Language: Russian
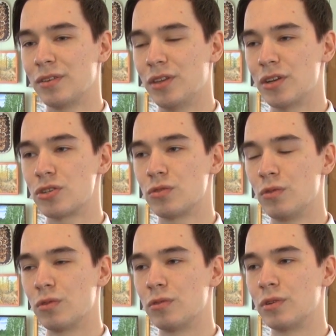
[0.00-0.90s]
Наш
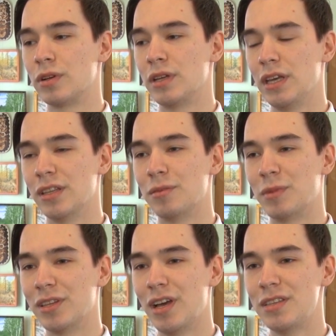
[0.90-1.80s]
округ и
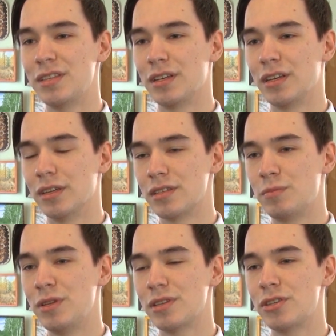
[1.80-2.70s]
одномандатник, и
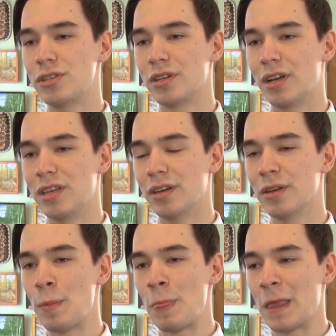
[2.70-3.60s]
списочник, они
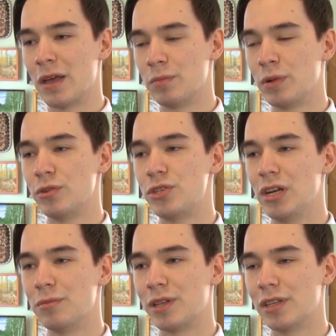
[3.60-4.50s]
э,
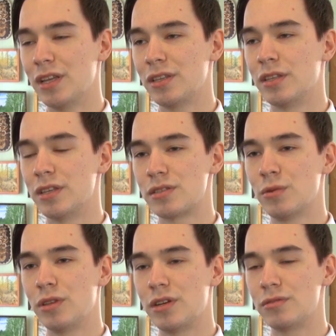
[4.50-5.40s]
получили мандат,
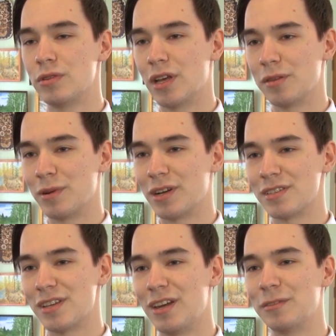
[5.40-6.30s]
достойный результат
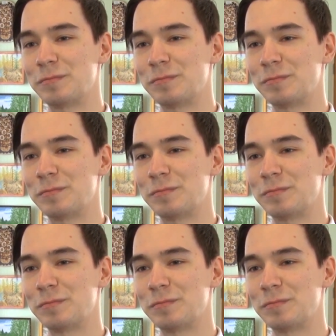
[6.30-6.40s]
показали.